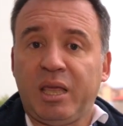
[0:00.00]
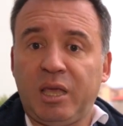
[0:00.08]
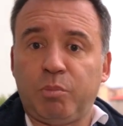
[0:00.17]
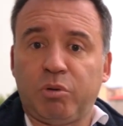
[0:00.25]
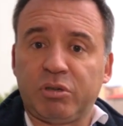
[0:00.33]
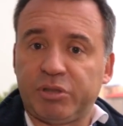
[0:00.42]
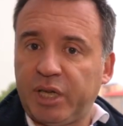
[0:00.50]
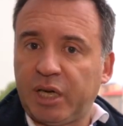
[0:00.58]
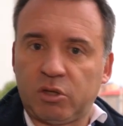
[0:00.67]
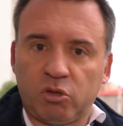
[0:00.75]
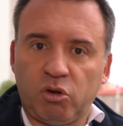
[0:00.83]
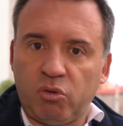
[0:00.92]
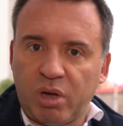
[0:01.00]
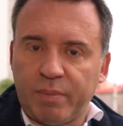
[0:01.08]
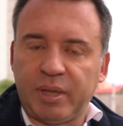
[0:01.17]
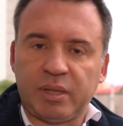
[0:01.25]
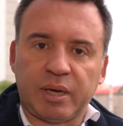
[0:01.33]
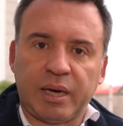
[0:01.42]
Y por cierto,
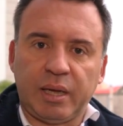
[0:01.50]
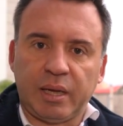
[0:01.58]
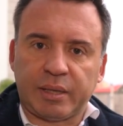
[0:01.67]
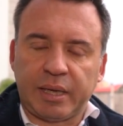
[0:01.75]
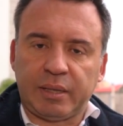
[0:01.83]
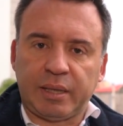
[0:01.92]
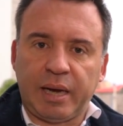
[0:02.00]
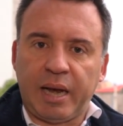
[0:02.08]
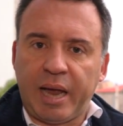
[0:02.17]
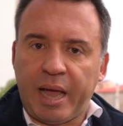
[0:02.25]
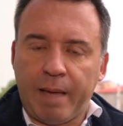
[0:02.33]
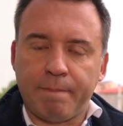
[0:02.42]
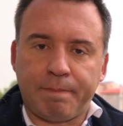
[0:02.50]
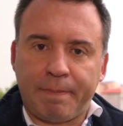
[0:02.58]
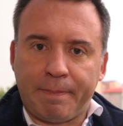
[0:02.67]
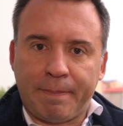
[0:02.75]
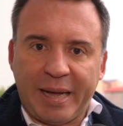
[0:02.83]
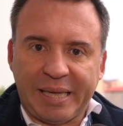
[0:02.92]
nuevamente reiterar la
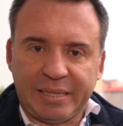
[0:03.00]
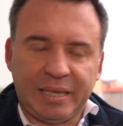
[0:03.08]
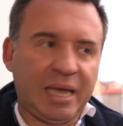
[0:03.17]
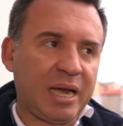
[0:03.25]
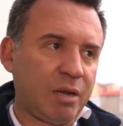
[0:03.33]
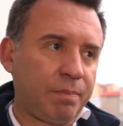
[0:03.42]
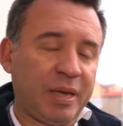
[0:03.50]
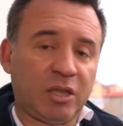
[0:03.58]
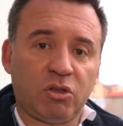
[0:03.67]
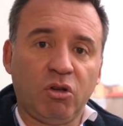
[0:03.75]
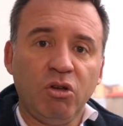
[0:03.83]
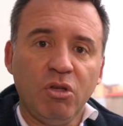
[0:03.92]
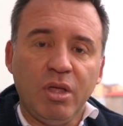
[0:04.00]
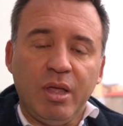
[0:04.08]
empatía respecto